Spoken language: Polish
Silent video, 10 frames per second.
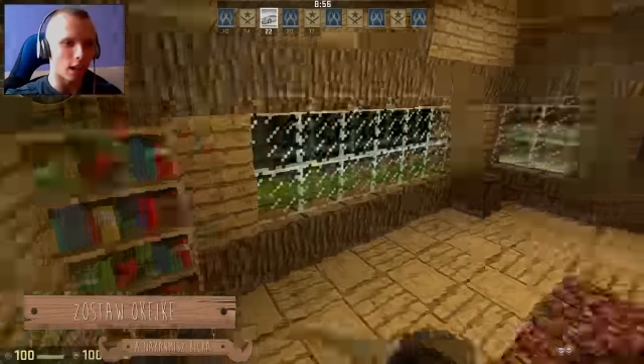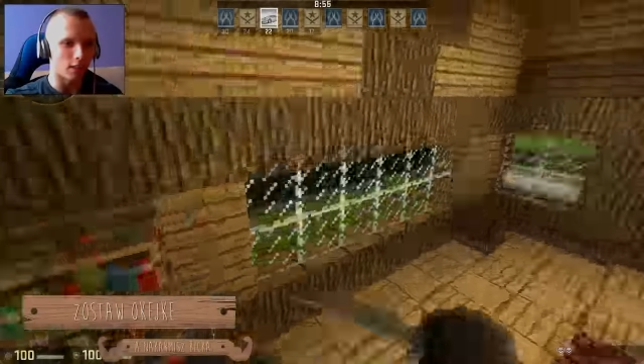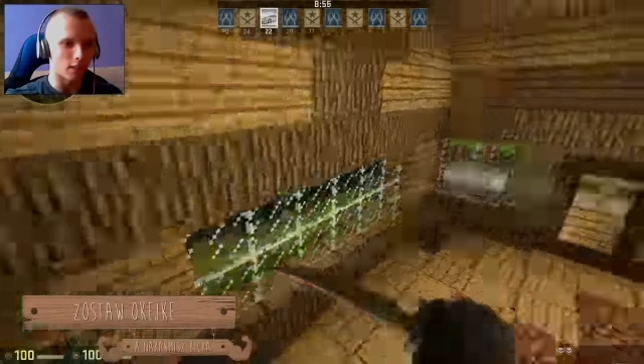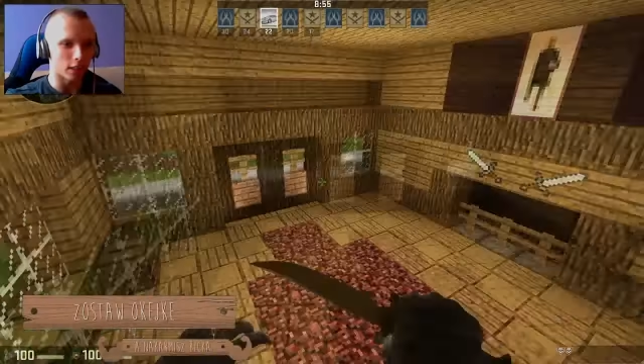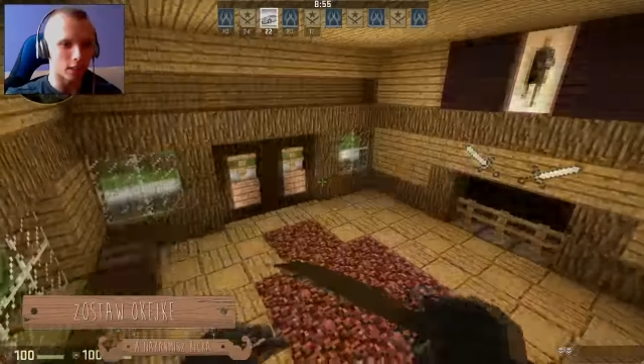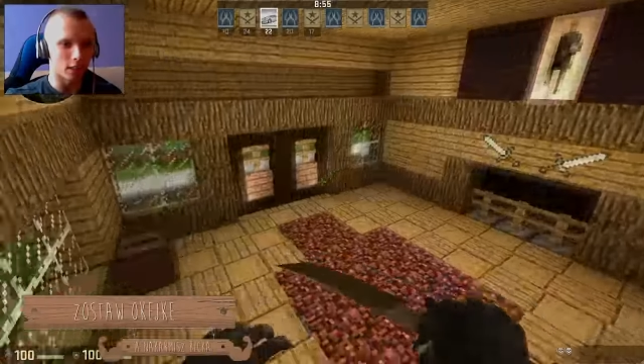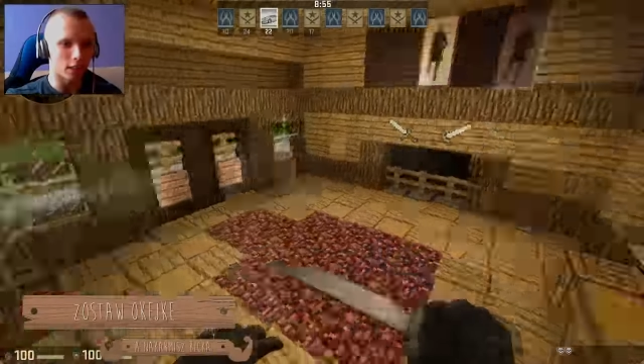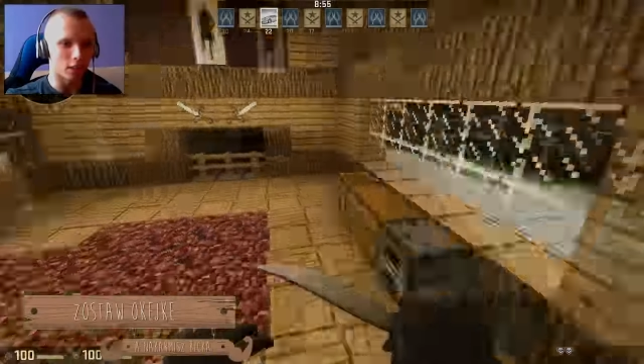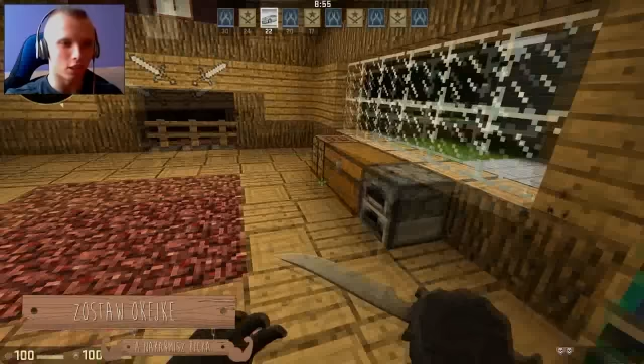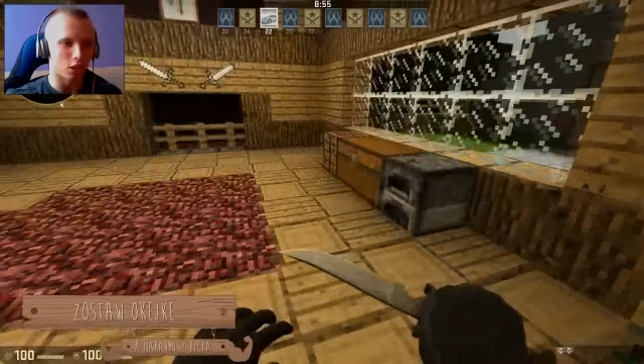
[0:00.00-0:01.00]
a w
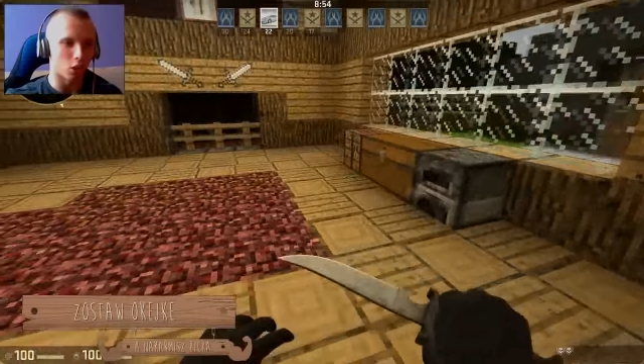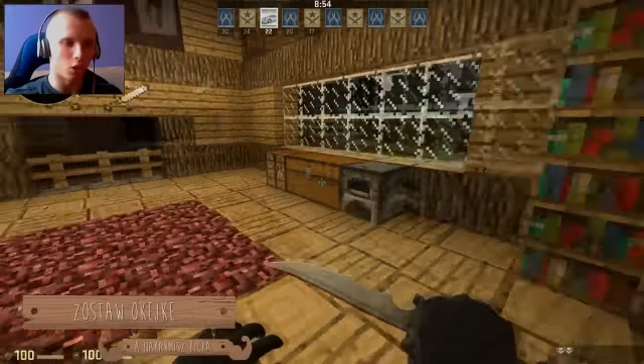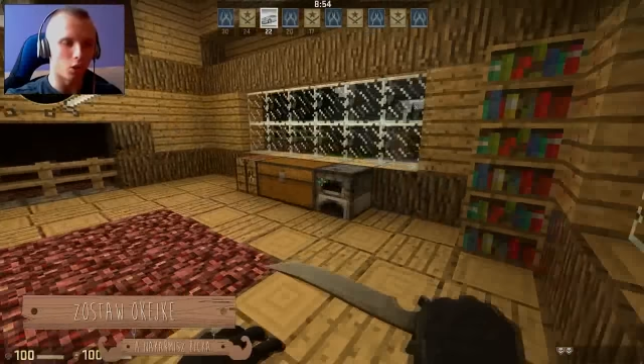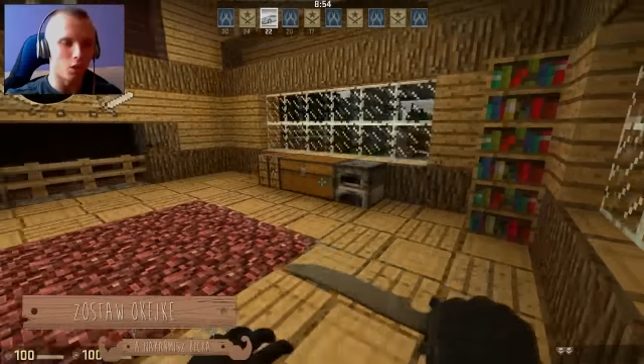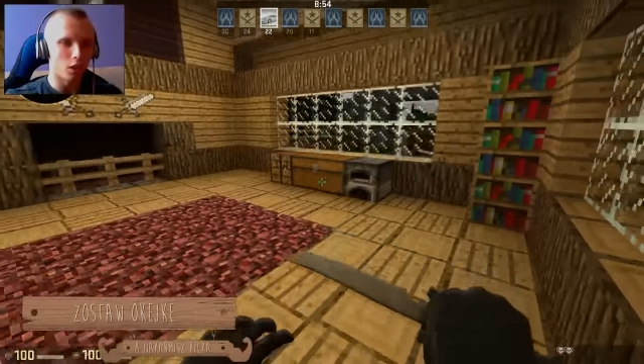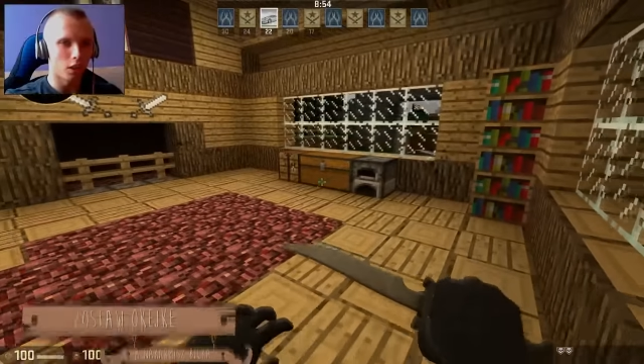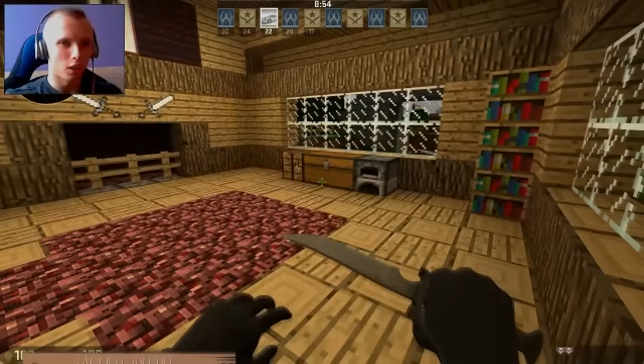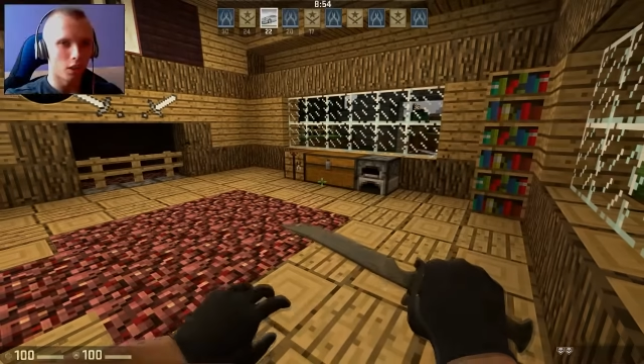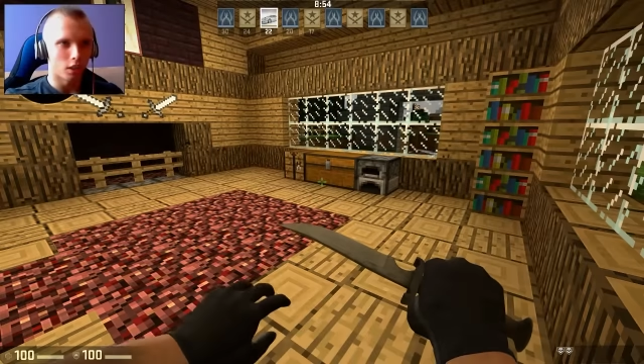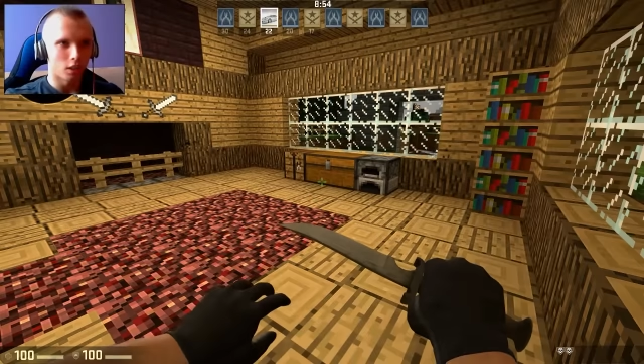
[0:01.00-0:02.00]
zasadzie to
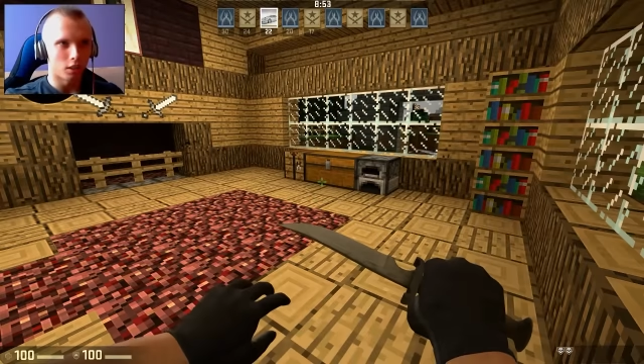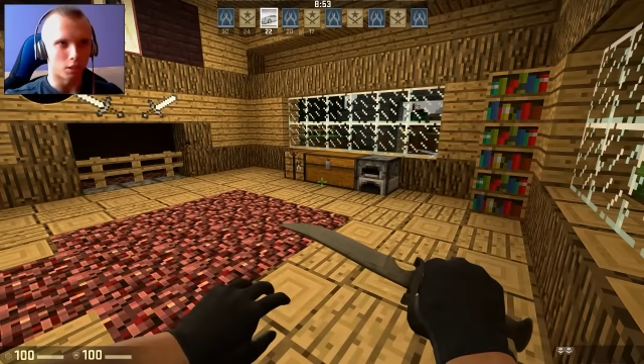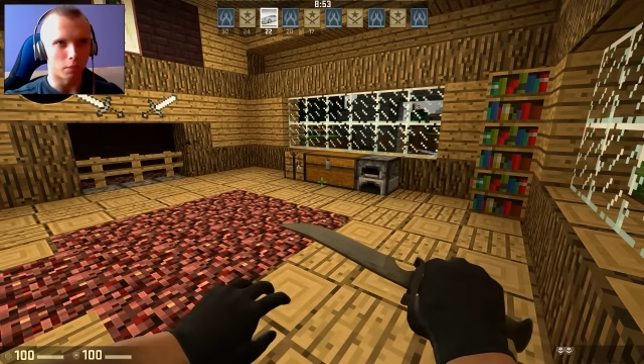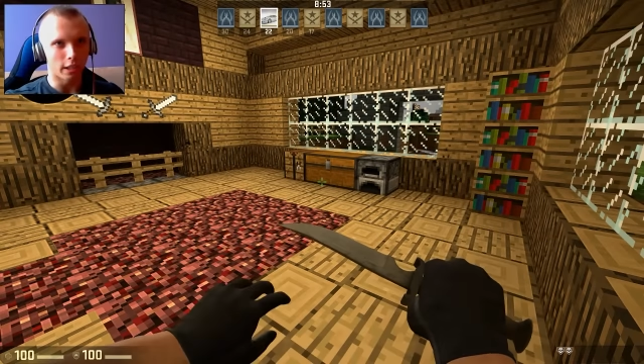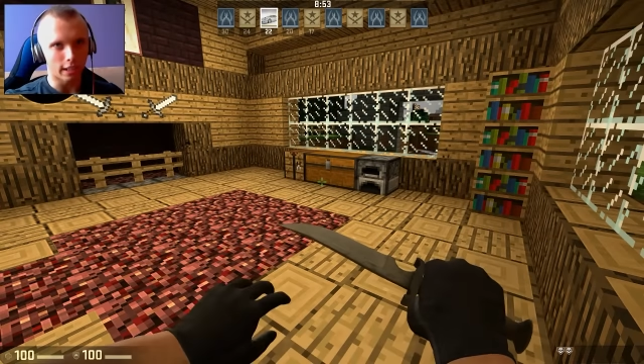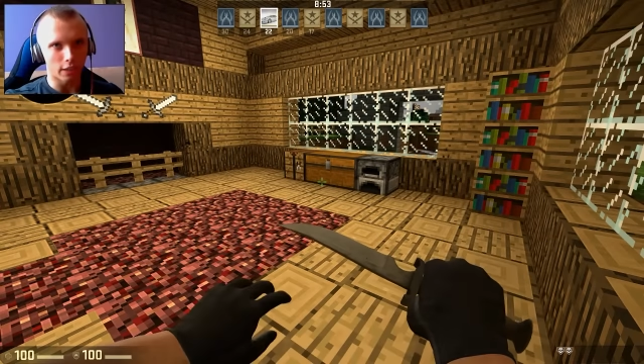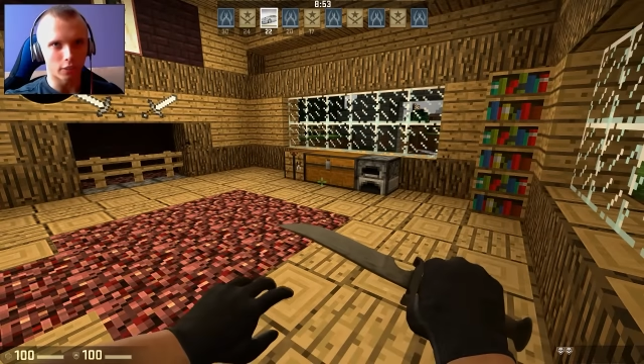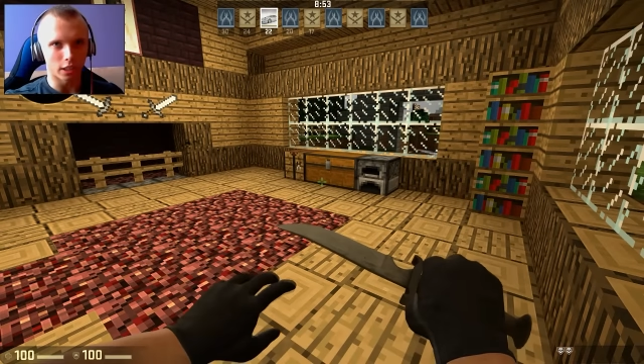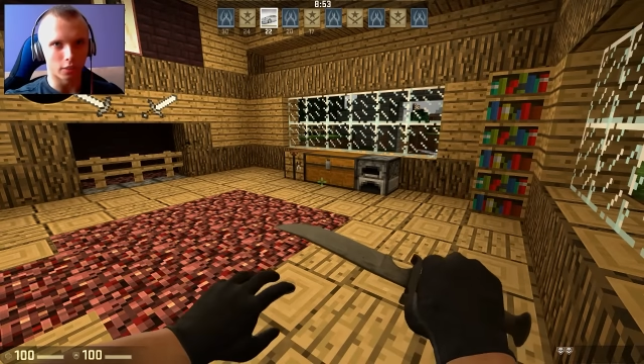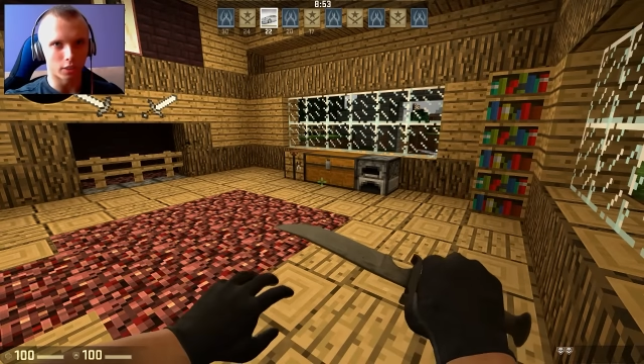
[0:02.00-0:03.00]
z
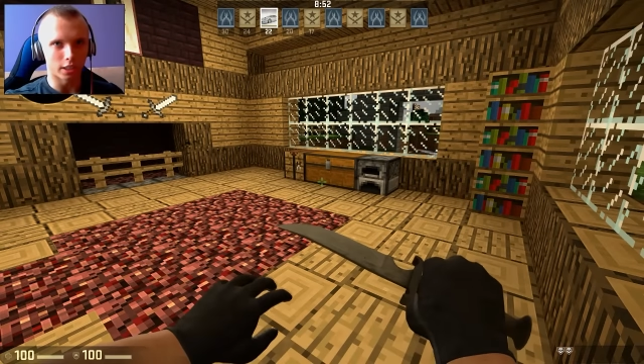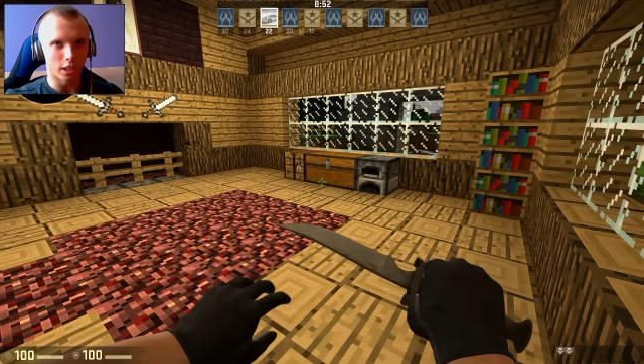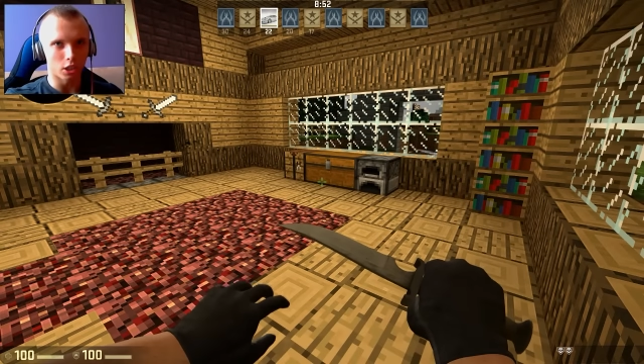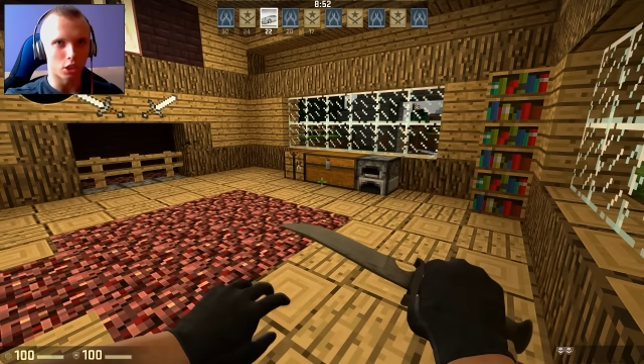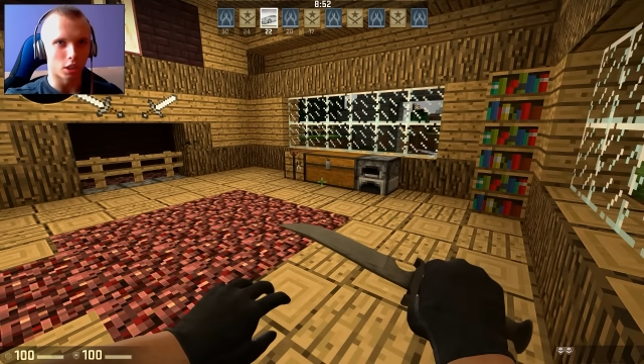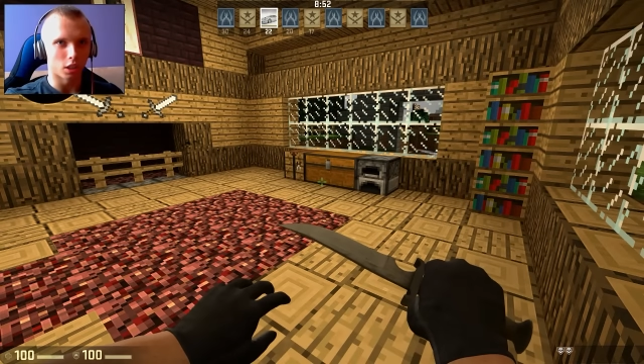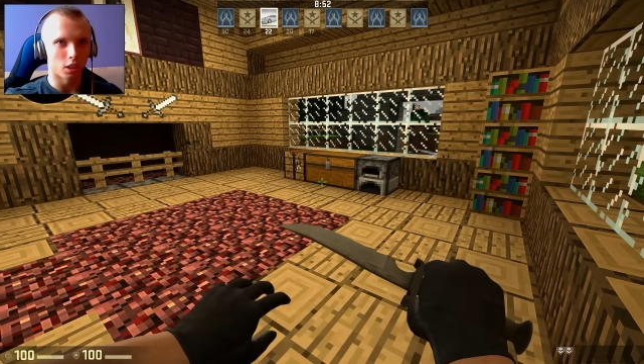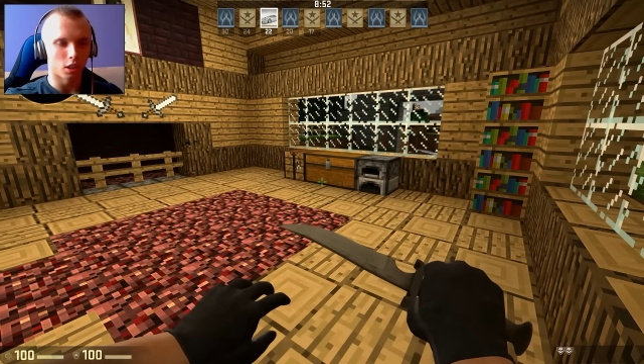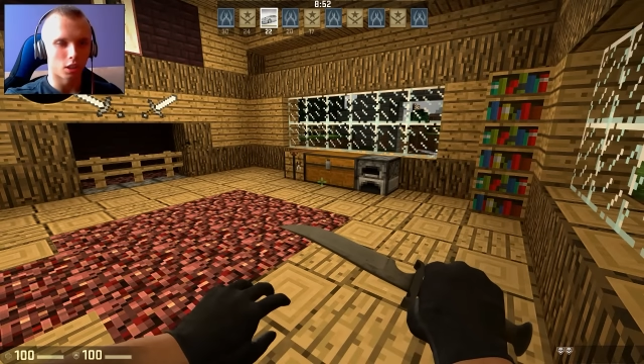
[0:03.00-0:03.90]
Minecrafta w CS-ie.